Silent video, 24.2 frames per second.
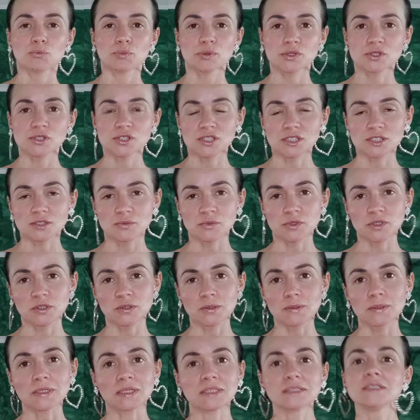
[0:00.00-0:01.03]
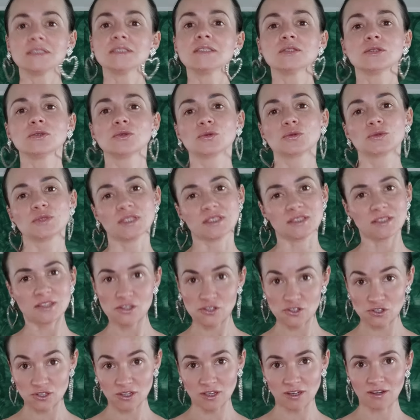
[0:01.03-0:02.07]
podczas mojego treningu
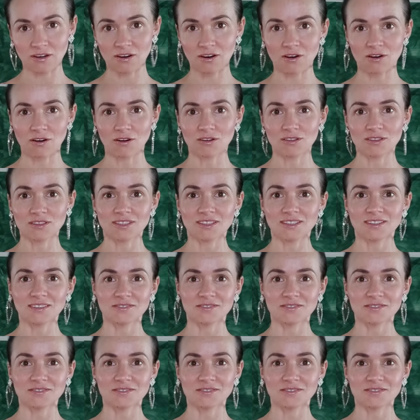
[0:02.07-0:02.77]
tantrycznego